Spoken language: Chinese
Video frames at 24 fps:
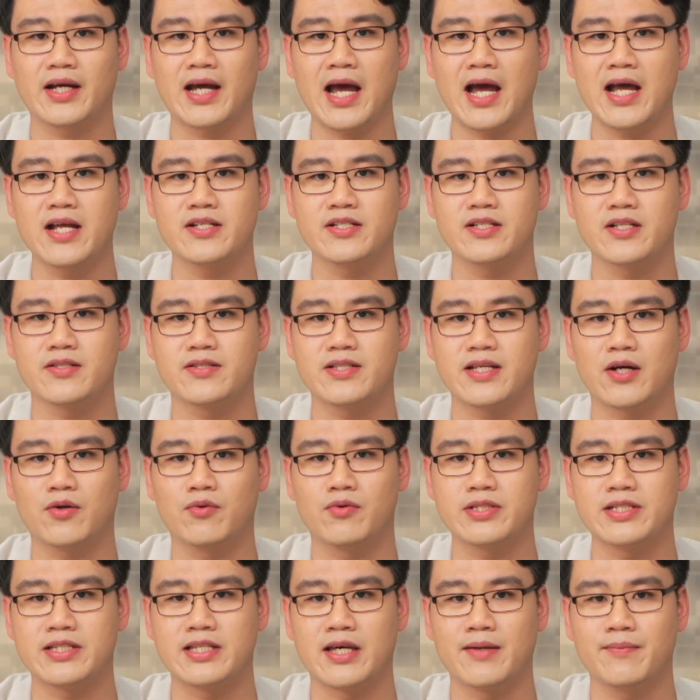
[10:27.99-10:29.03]
看着在
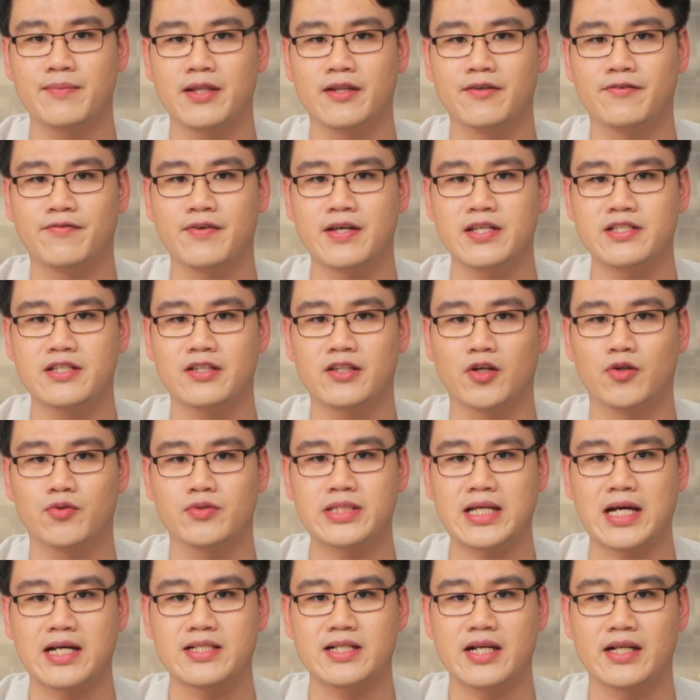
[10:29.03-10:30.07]
我前面的飞机投
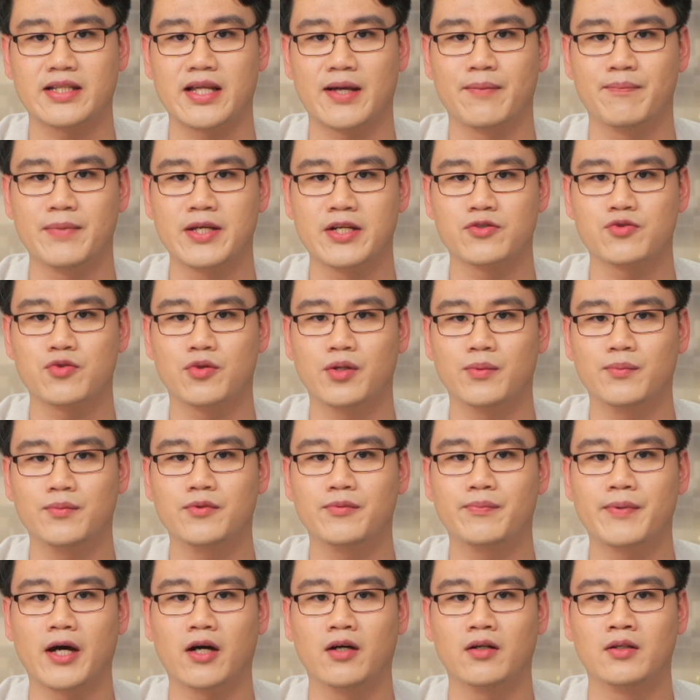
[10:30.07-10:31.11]
下炸弹，命中了
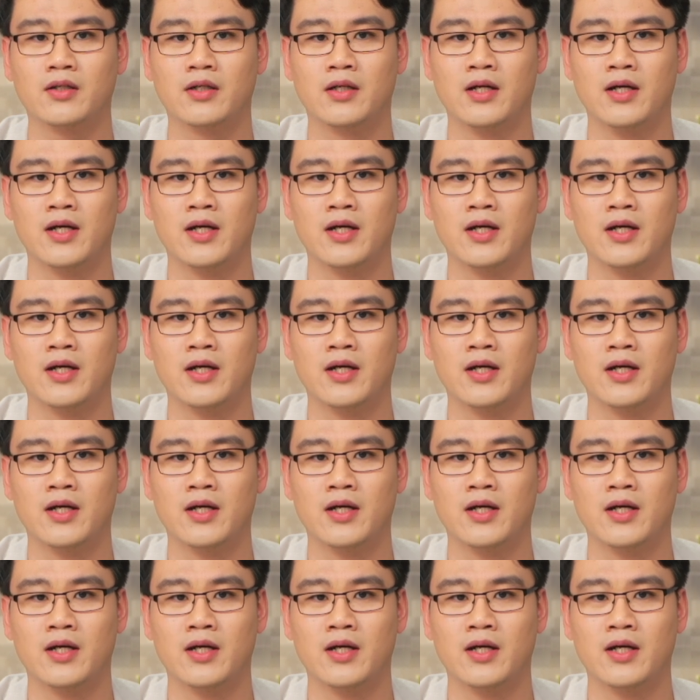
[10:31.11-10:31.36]
目标，